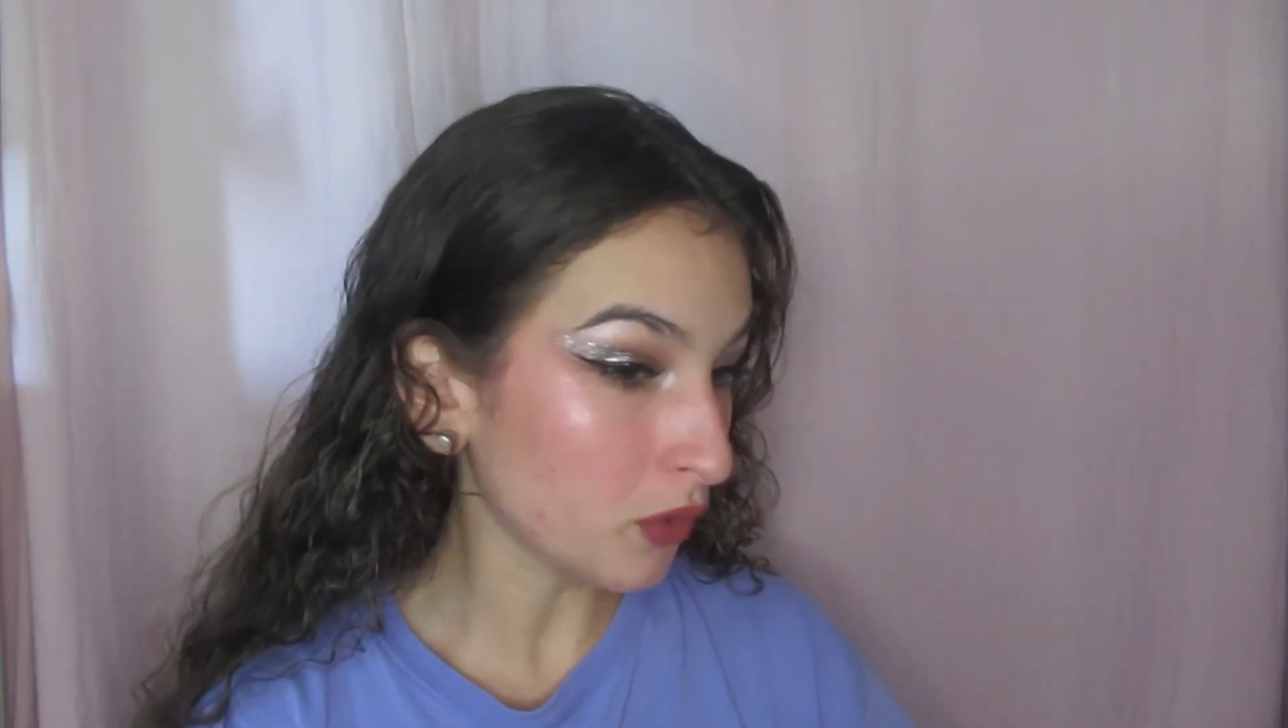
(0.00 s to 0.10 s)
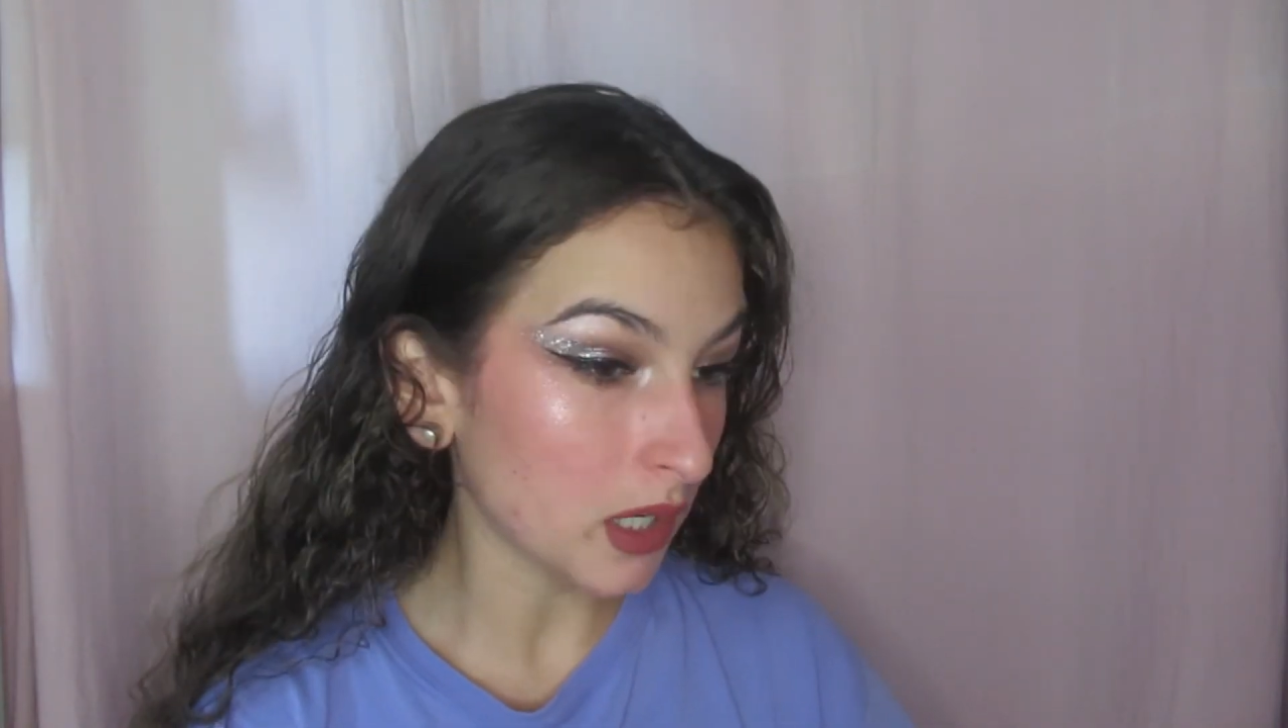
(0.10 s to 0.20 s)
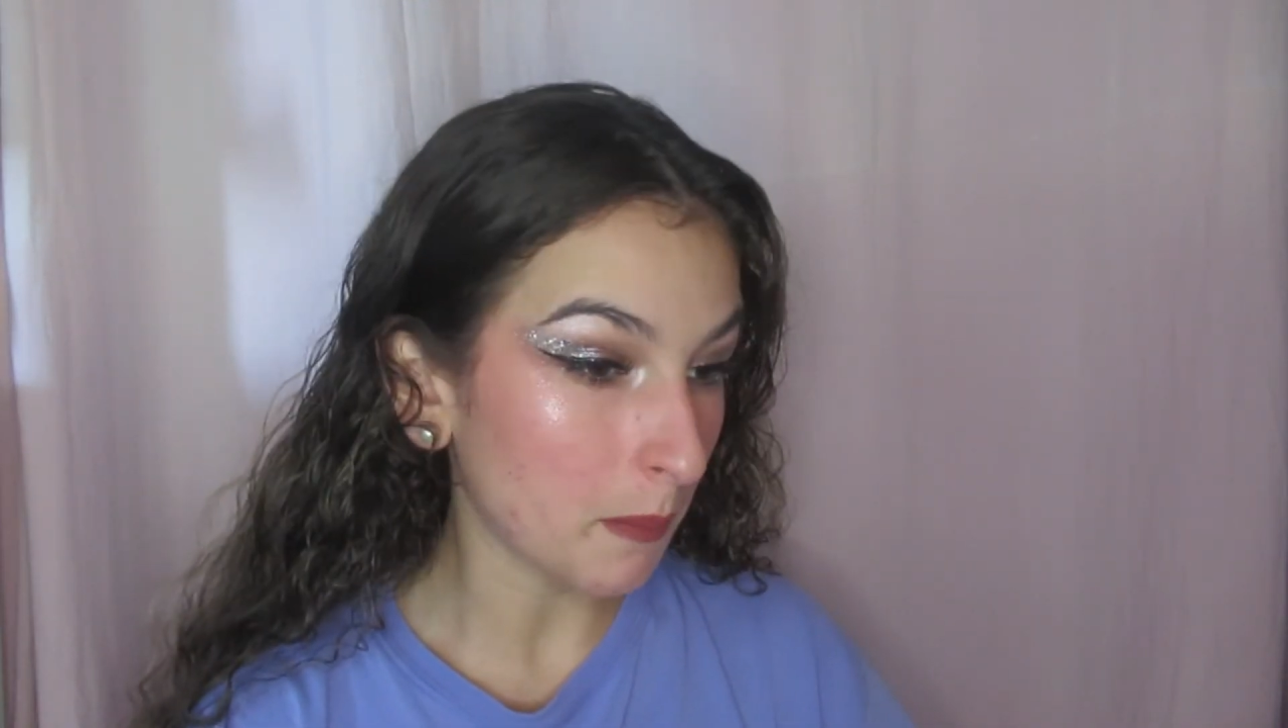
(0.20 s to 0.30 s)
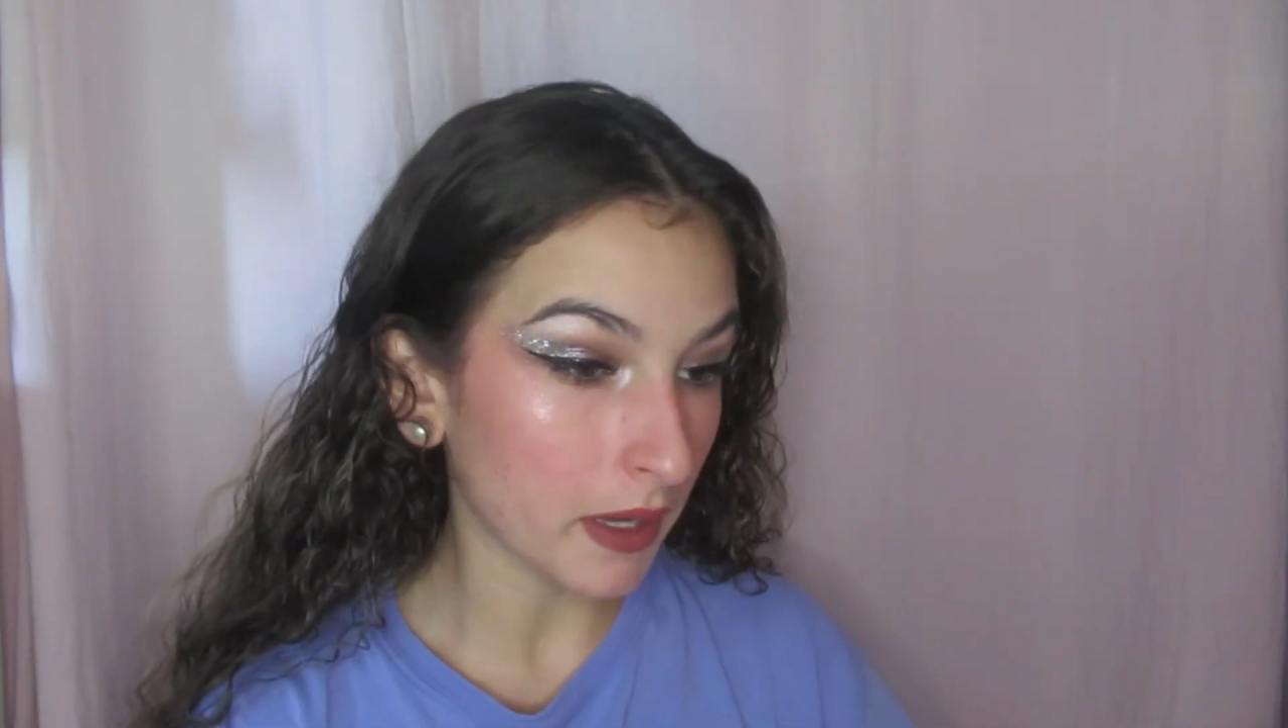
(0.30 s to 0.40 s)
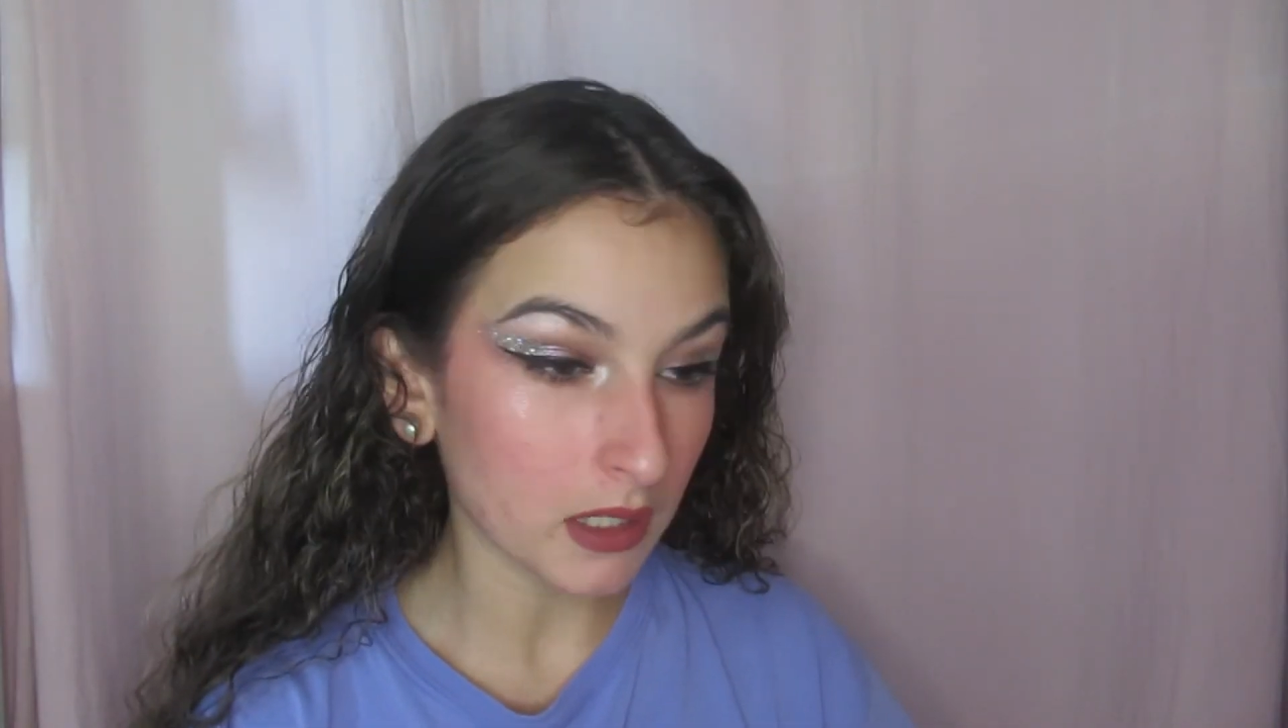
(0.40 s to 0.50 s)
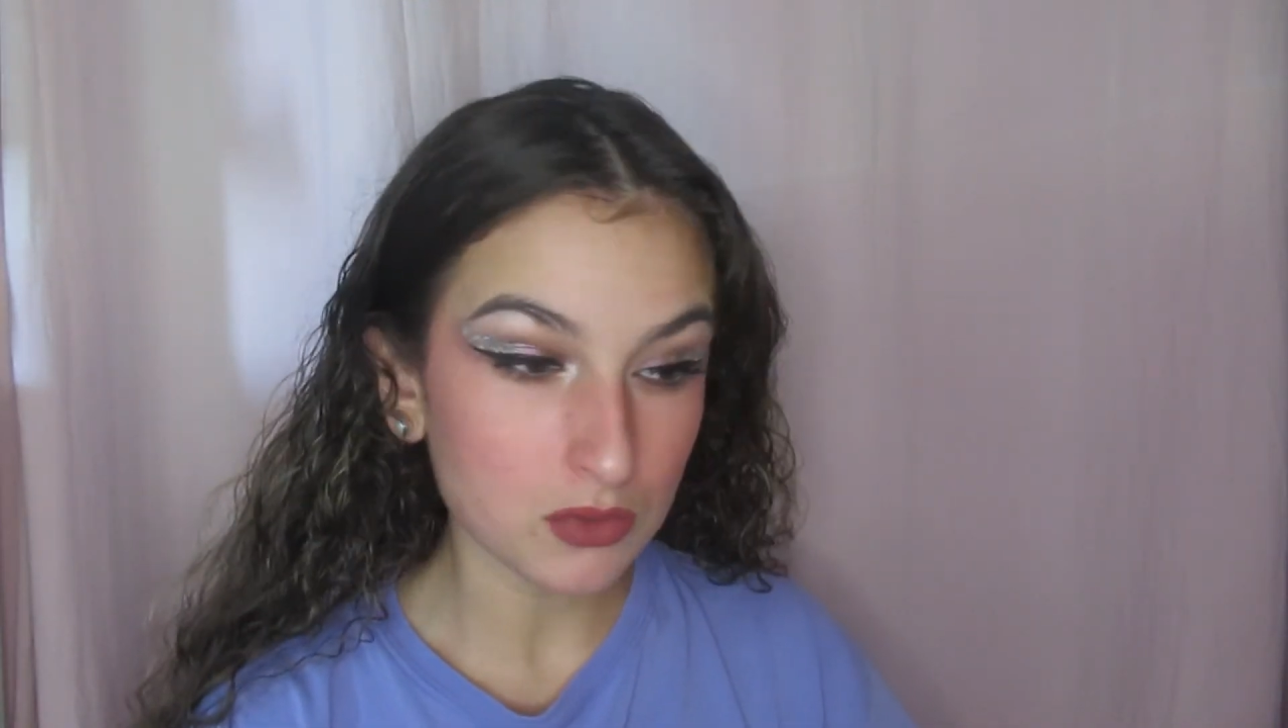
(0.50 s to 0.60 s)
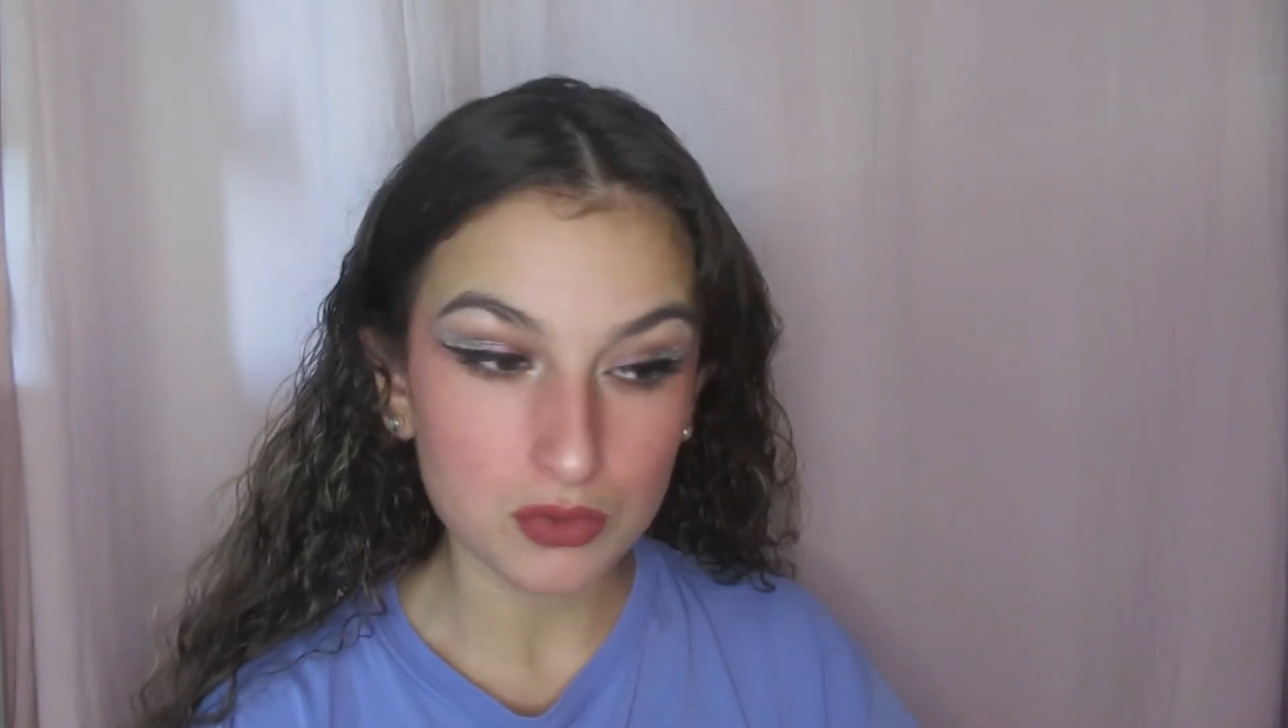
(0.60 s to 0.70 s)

que les paillettes